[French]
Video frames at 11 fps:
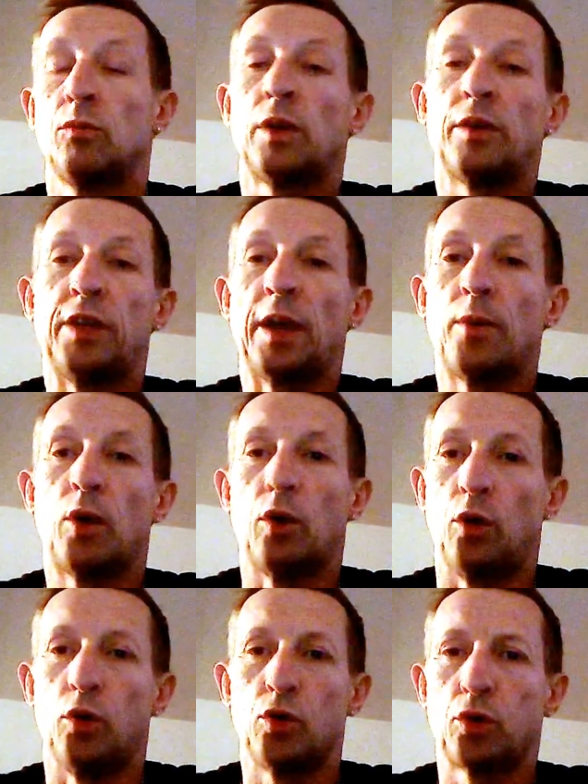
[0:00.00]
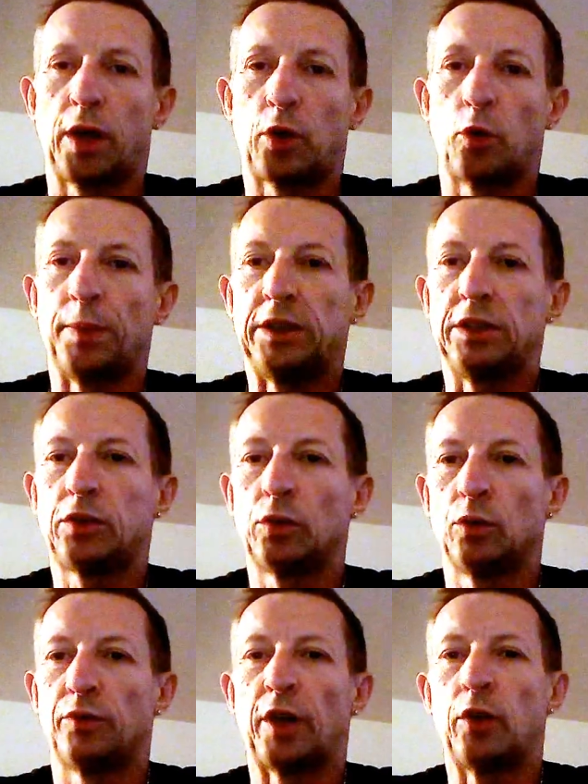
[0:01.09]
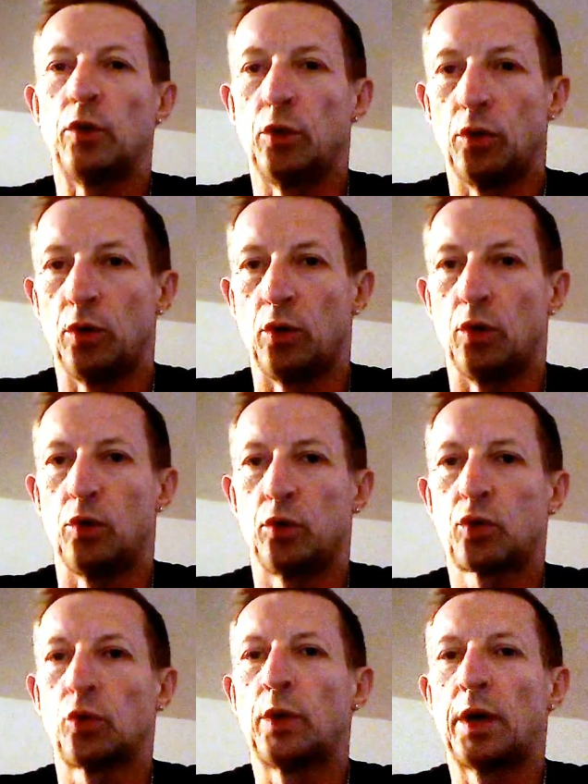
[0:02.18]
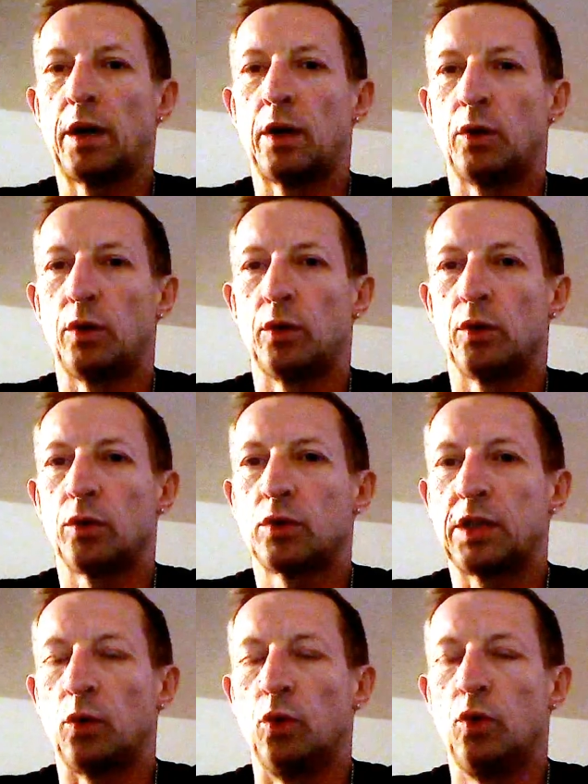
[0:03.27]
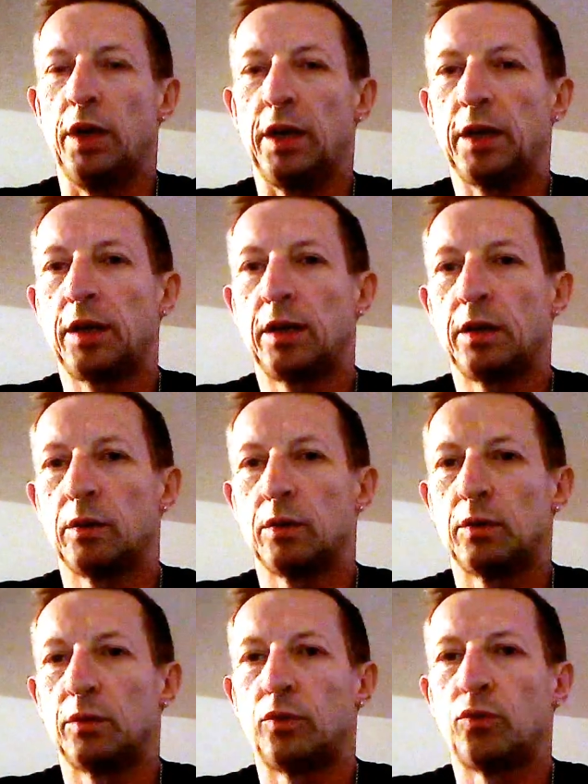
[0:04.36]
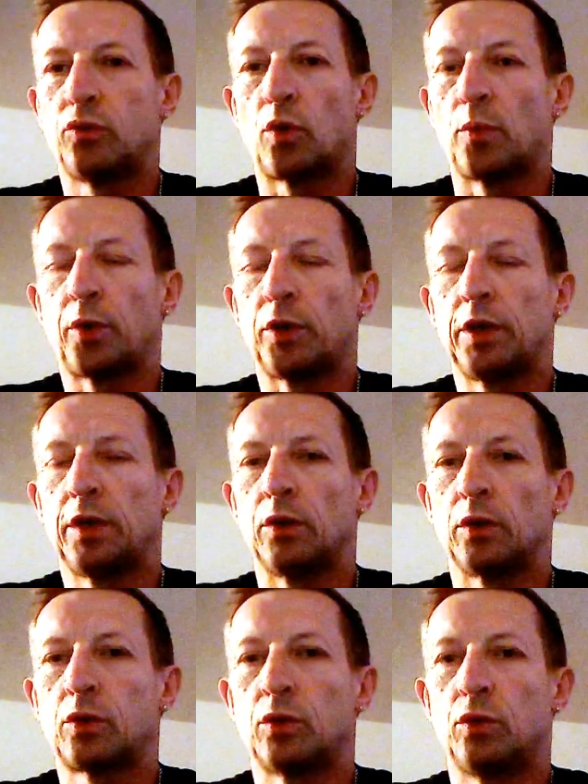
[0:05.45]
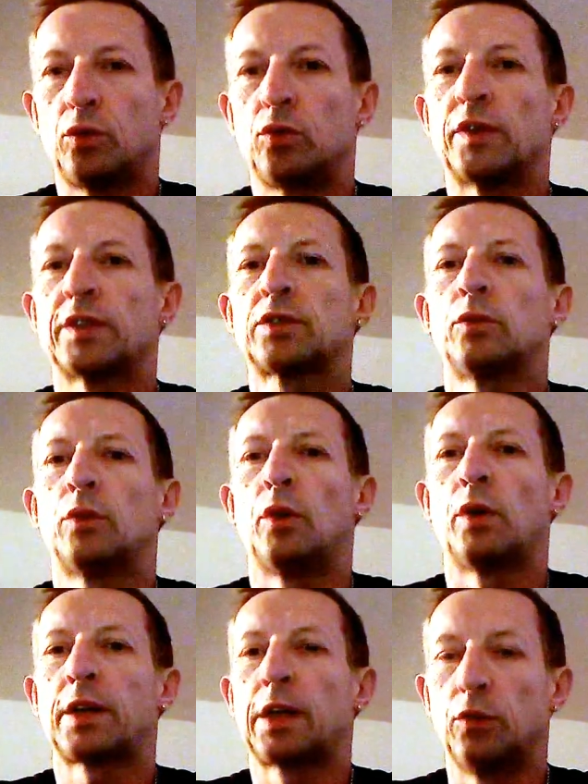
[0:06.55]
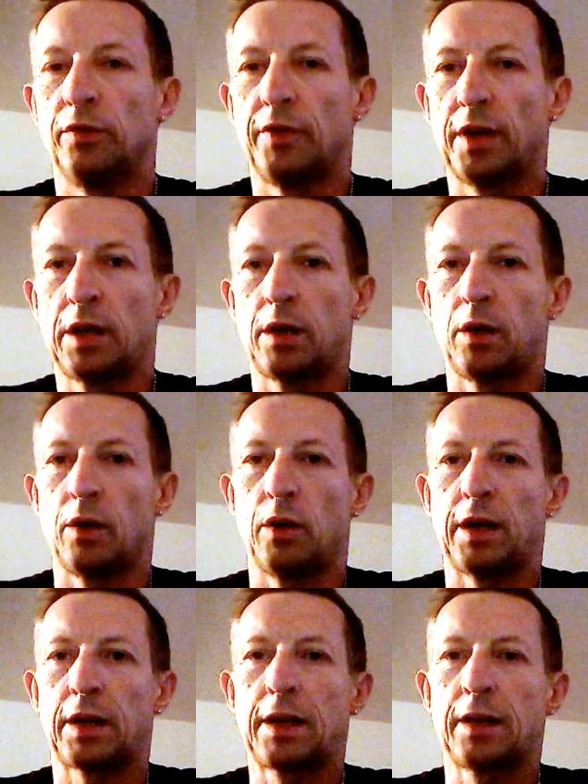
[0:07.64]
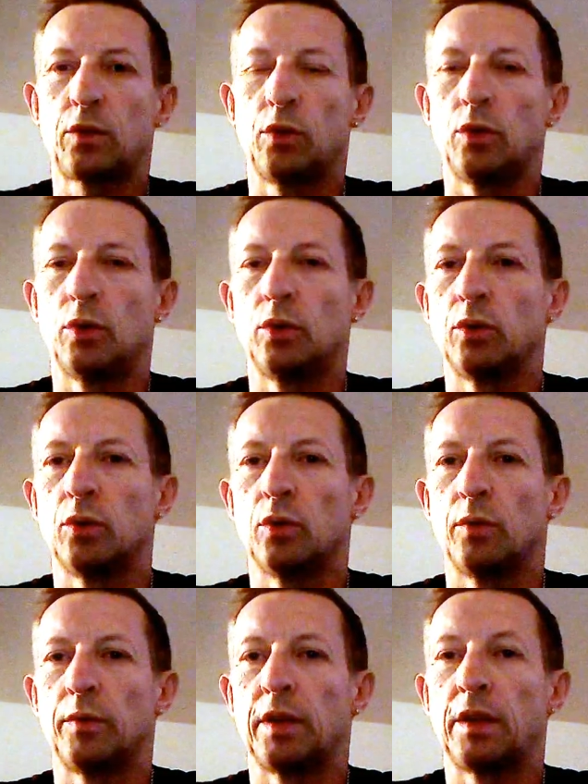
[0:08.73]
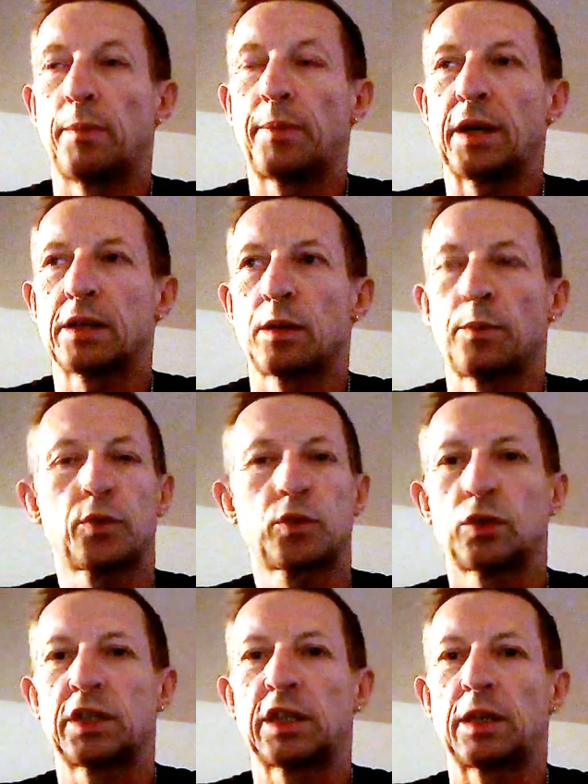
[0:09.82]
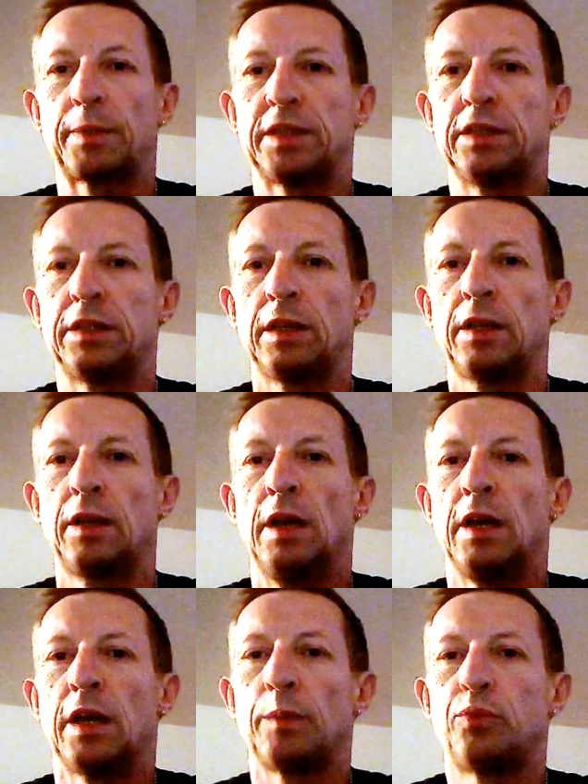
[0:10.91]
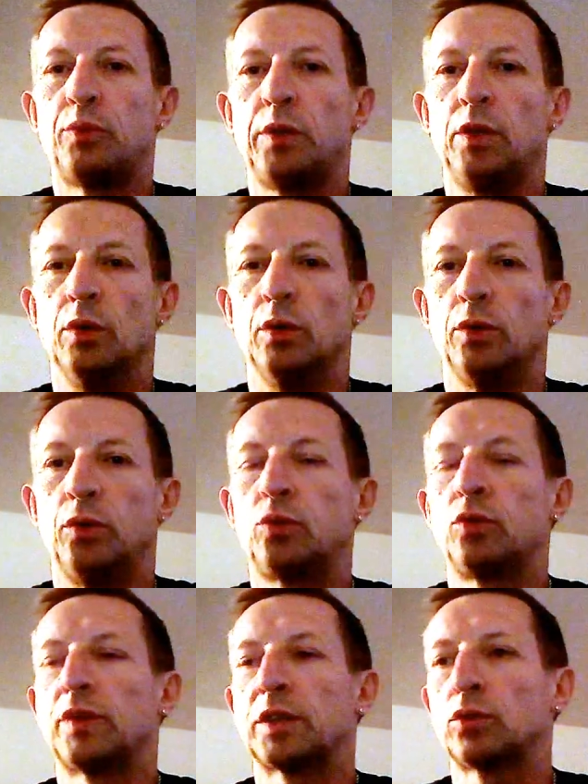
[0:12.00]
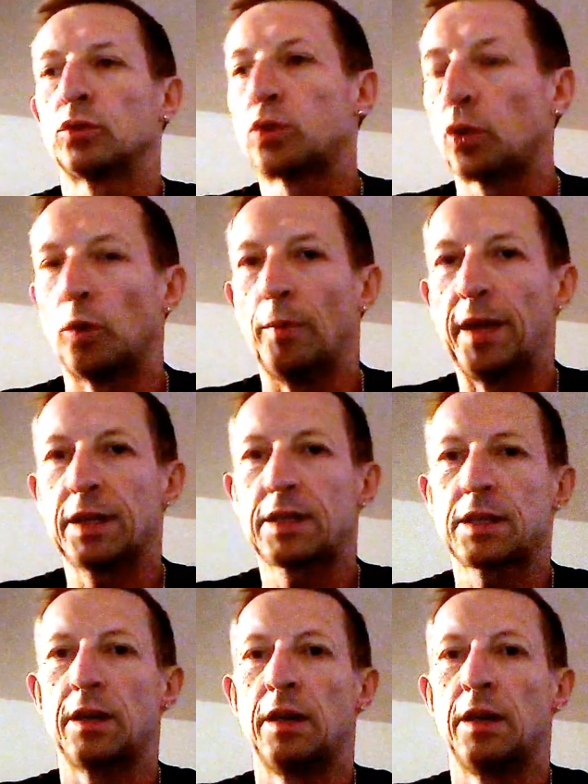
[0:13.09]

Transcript: Évidemment, euh, le jour de la compétition, enfin le, le, tournoi euh, se déroule et euh, vous, comprenez que de toute façon rien ne va, l'athlète n'est pas à 100% de ses capacités et puis de toute façon se reblesse